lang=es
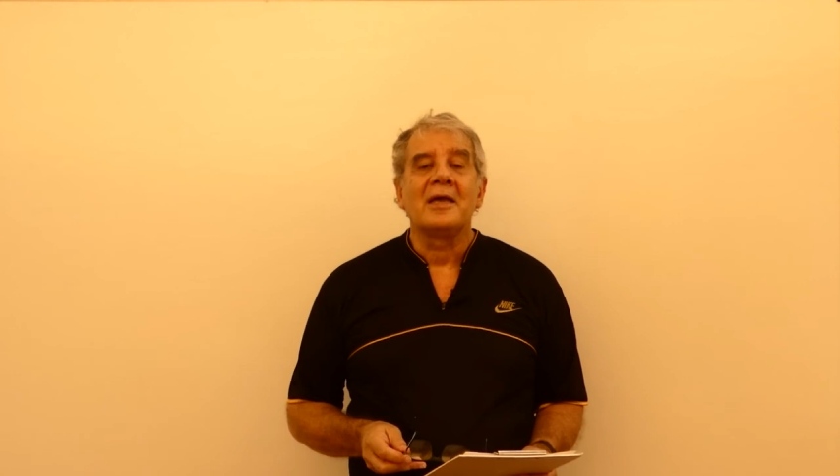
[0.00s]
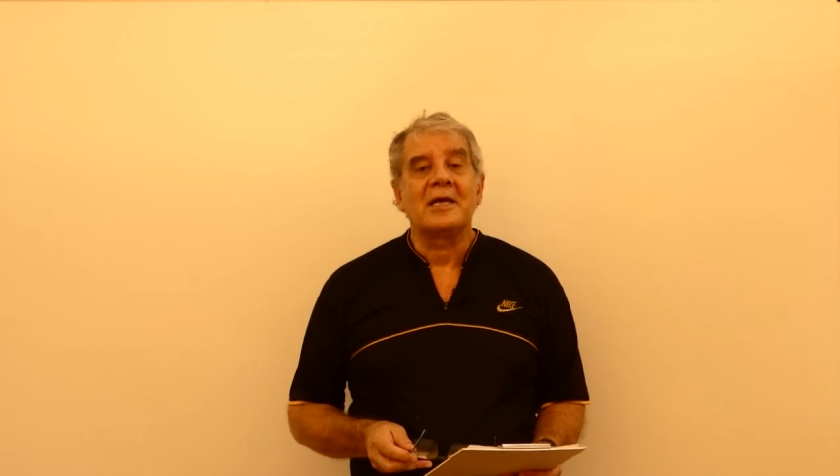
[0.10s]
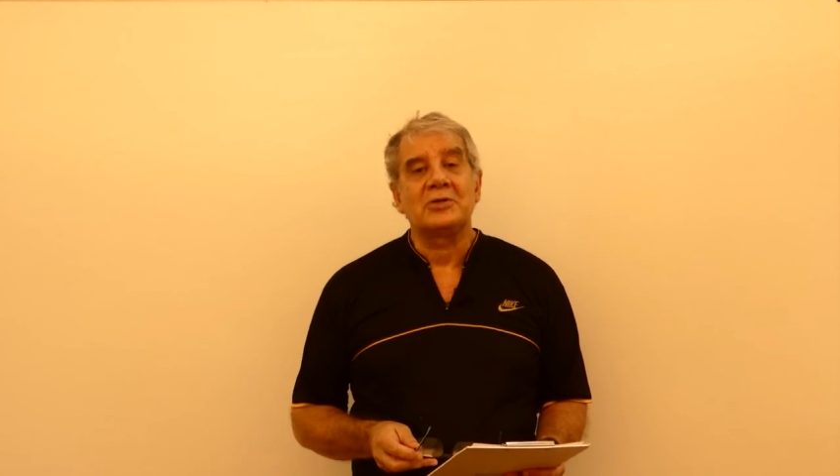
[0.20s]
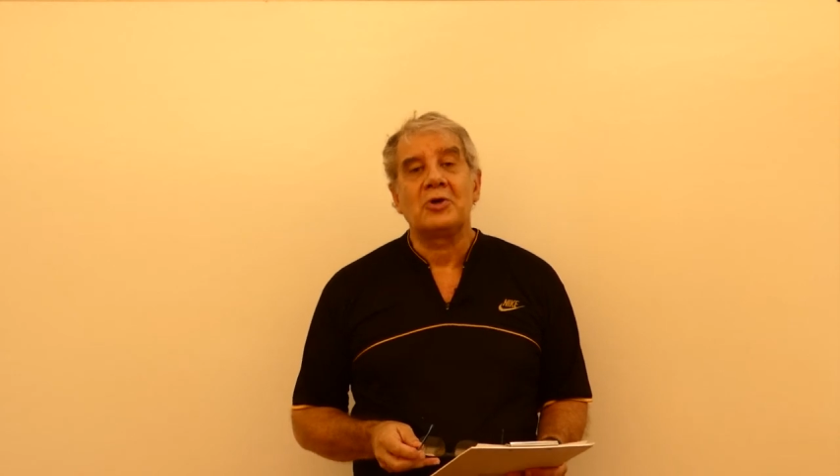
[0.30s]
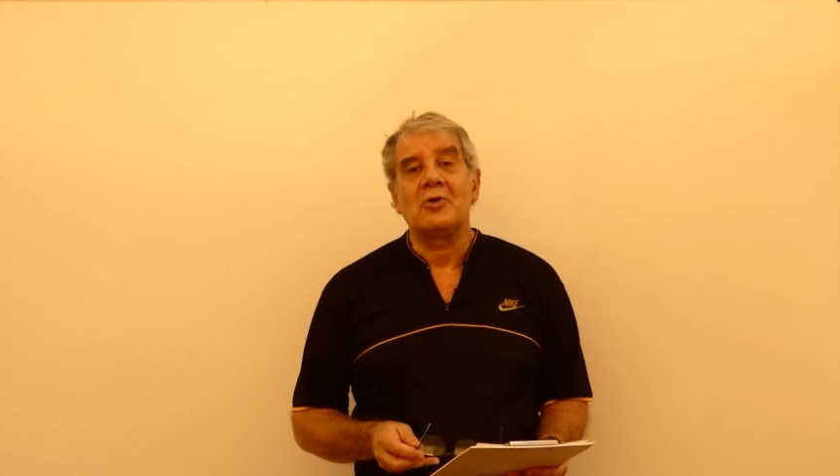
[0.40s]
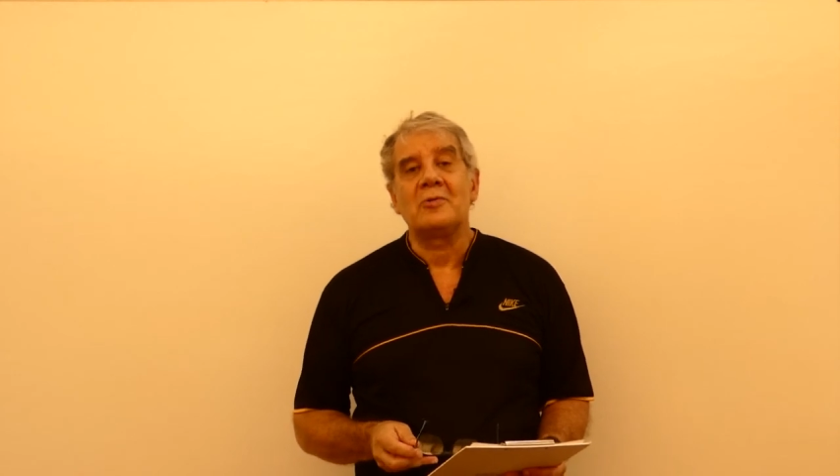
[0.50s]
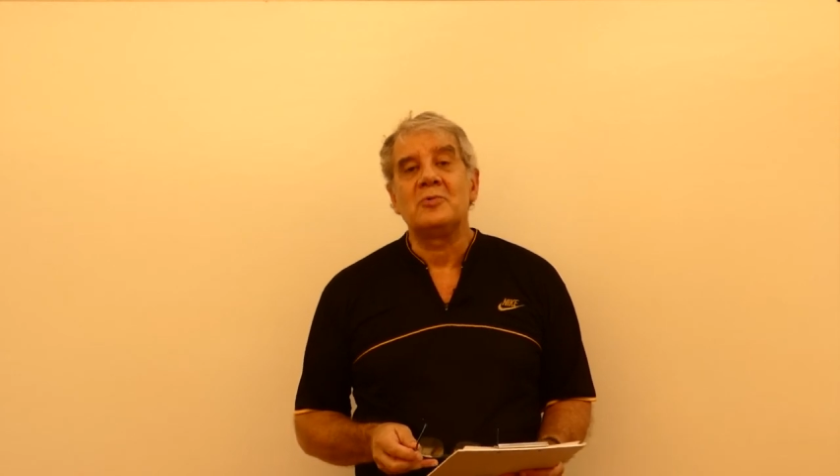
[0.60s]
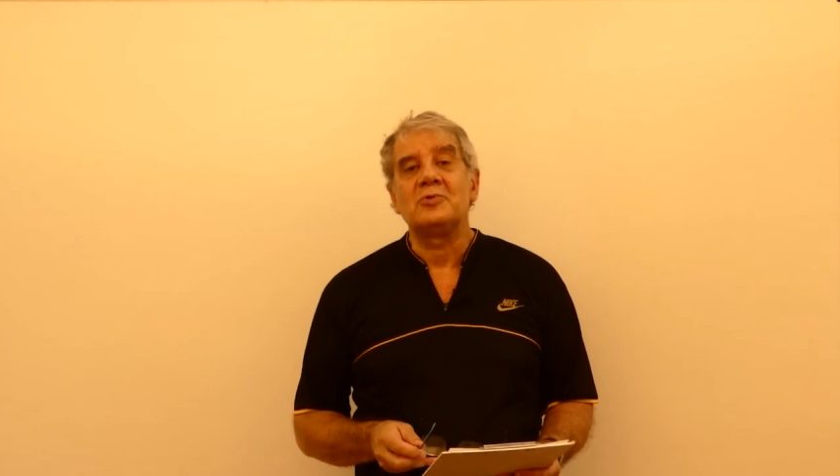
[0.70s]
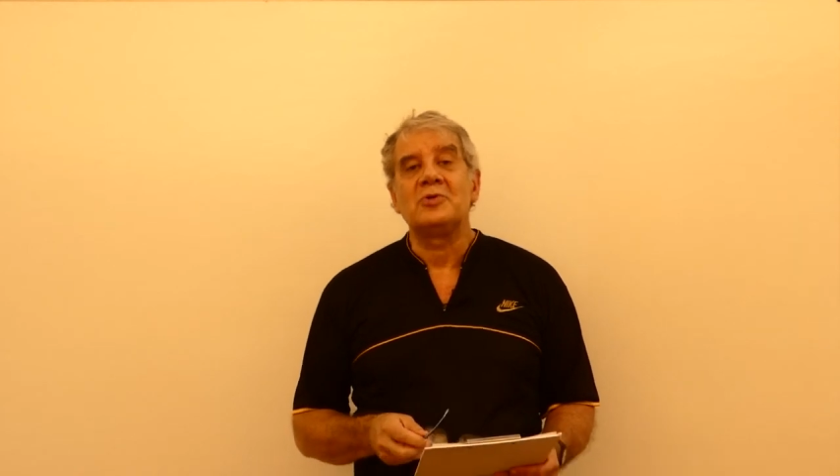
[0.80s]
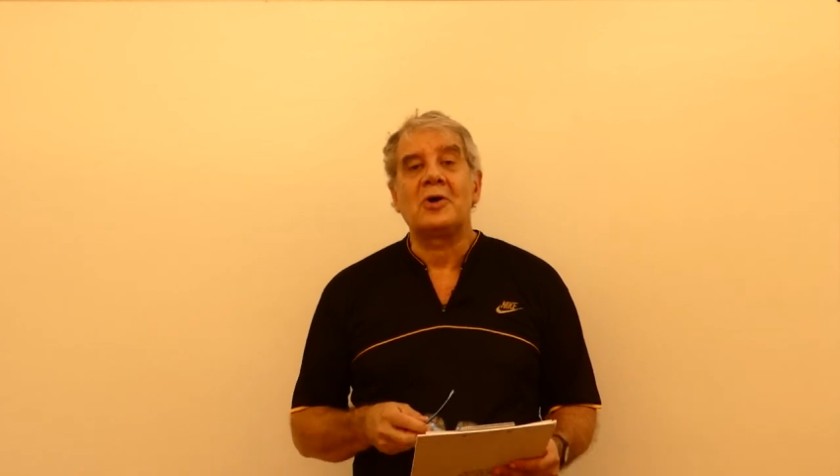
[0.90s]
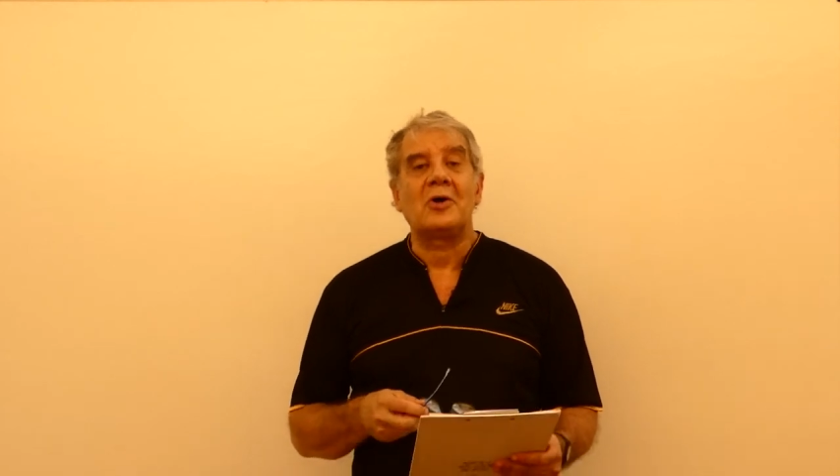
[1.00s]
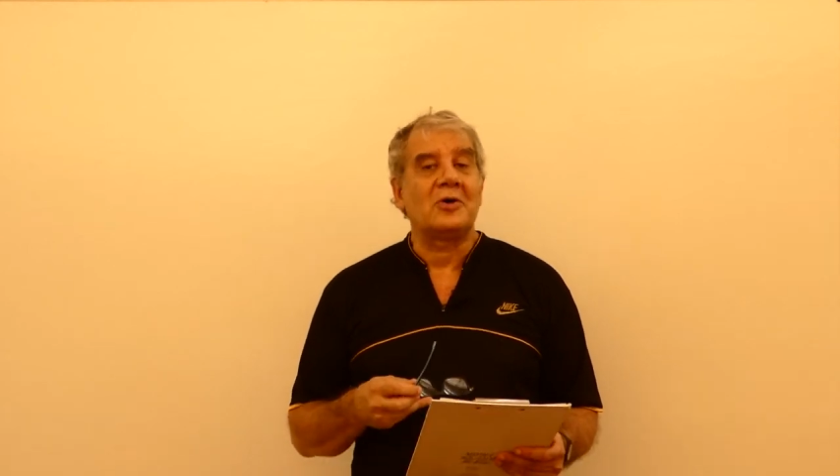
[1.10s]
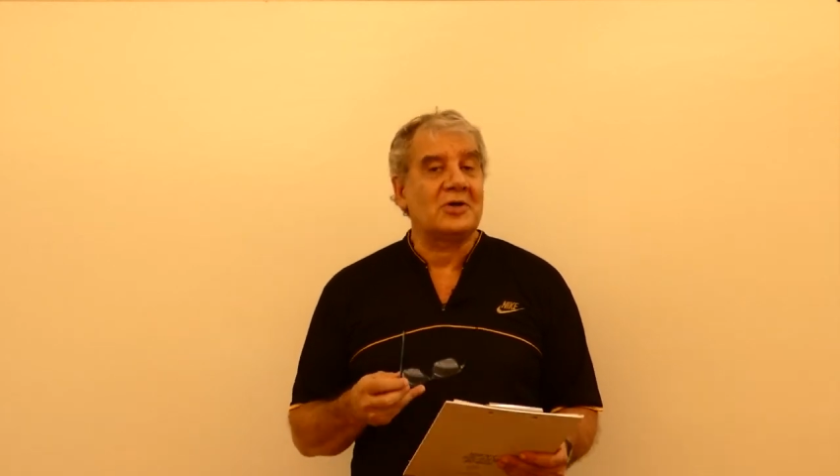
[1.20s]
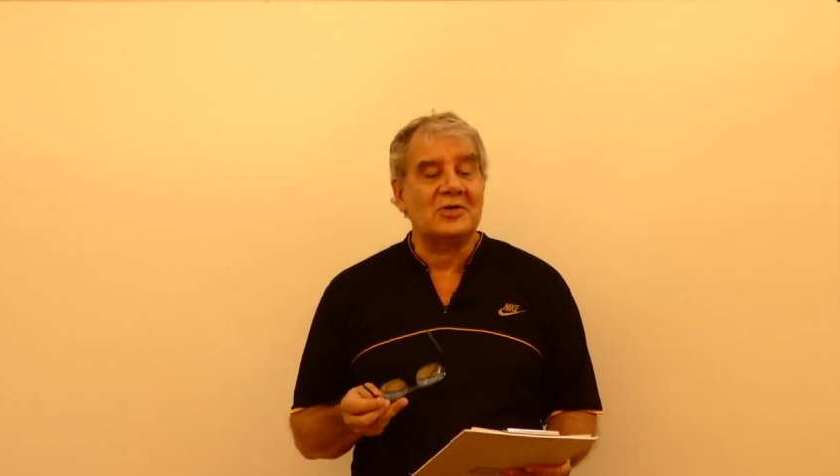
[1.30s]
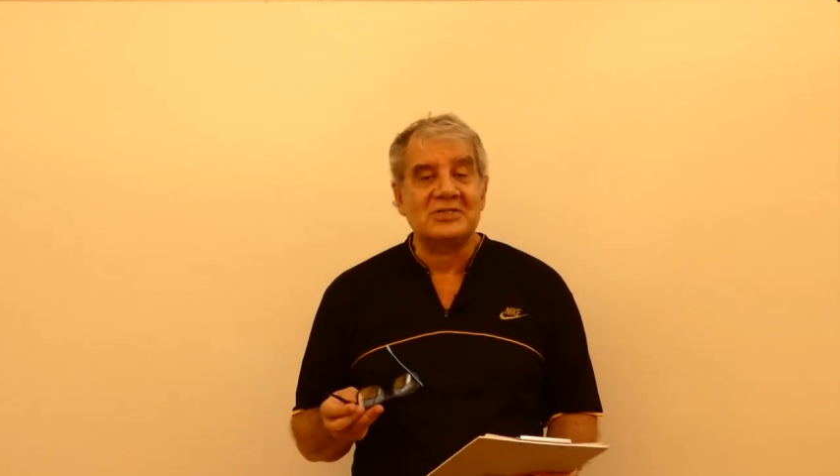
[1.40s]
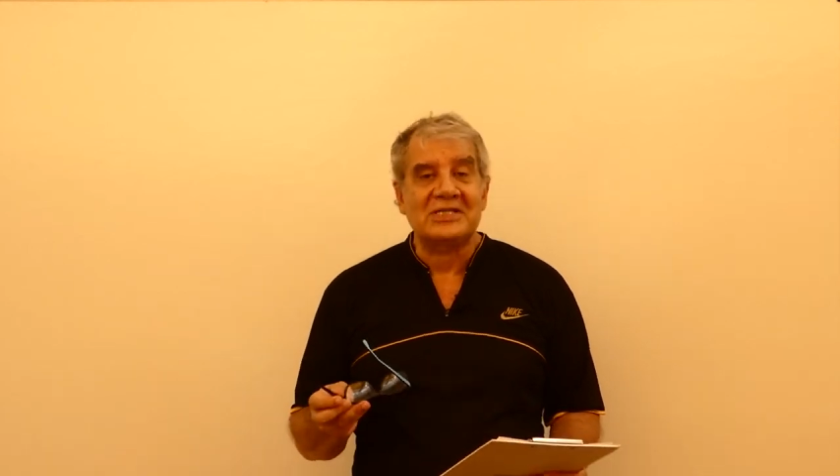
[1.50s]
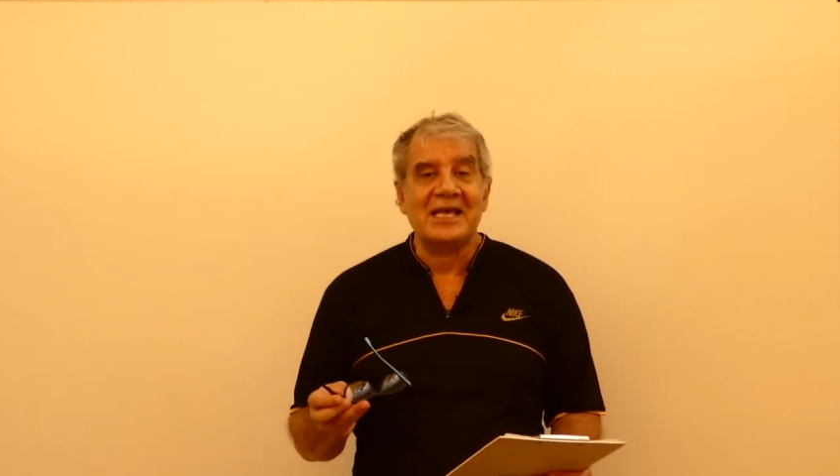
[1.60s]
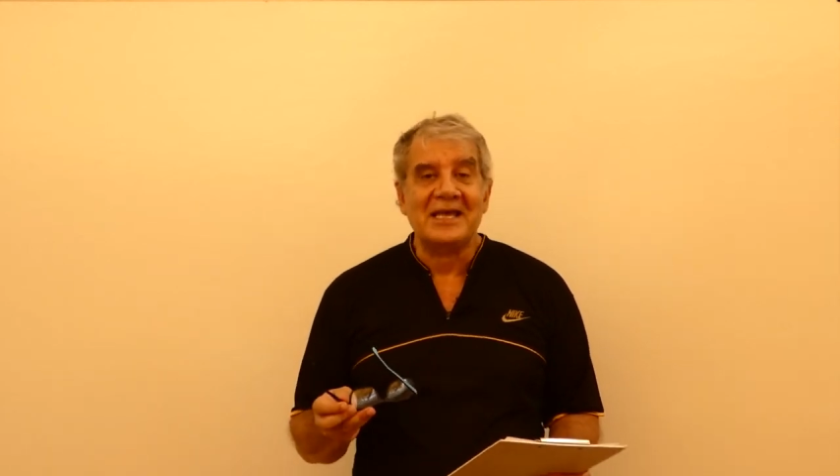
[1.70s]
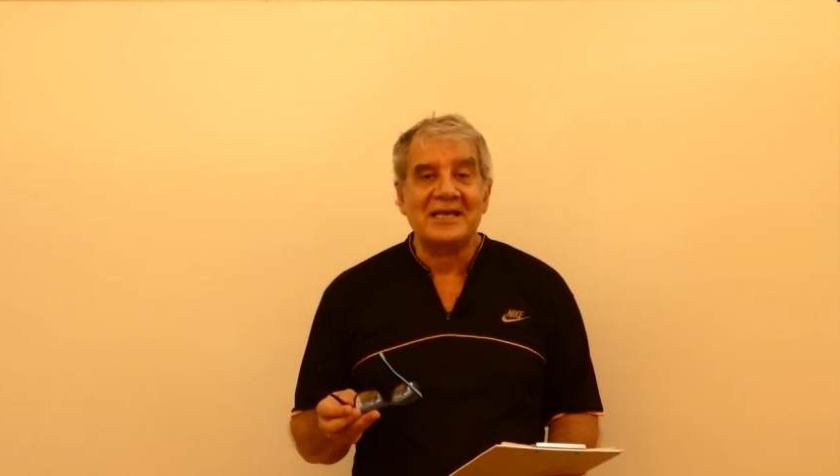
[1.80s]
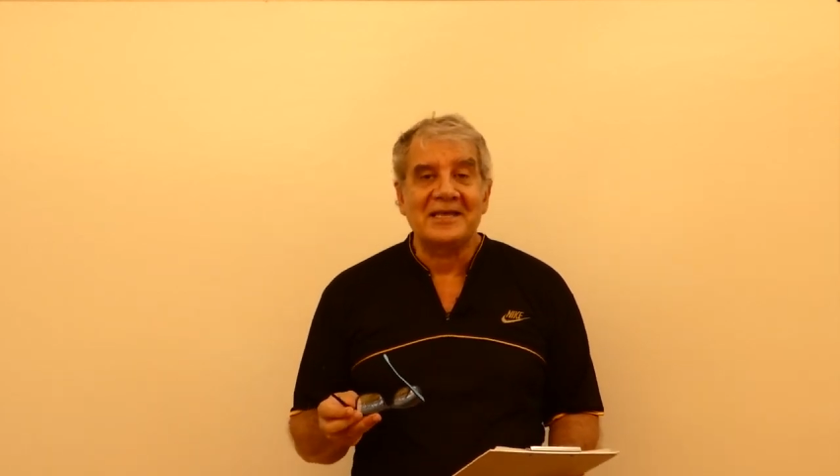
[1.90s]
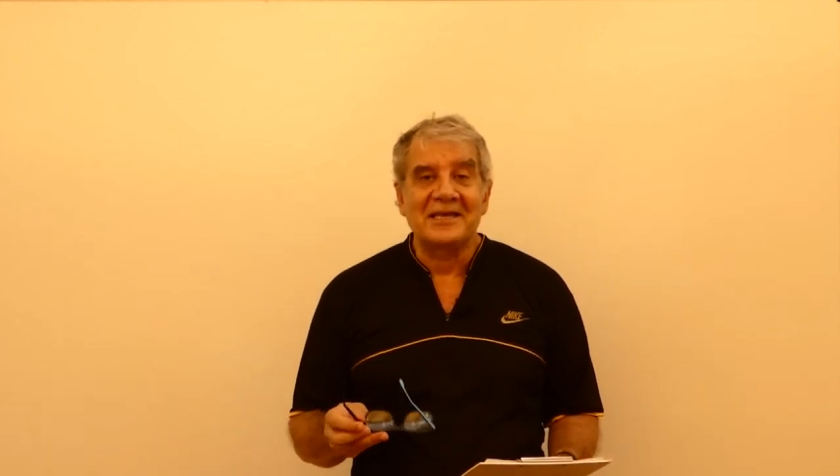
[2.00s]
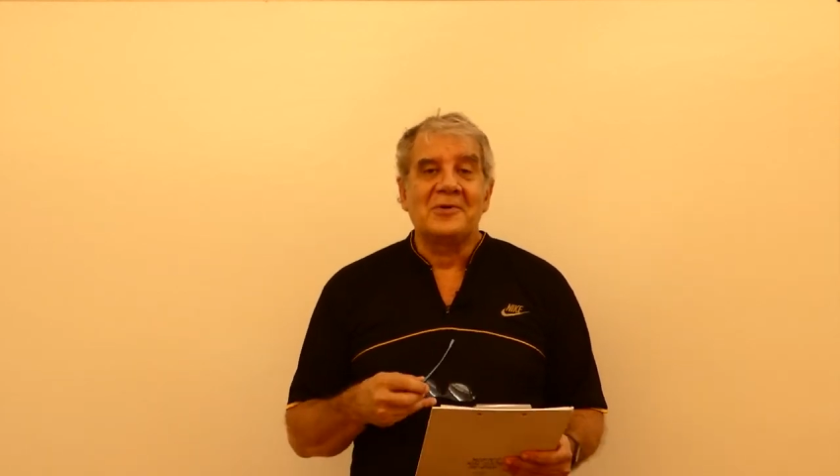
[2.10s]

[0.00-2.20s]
que todo el mundo conoce,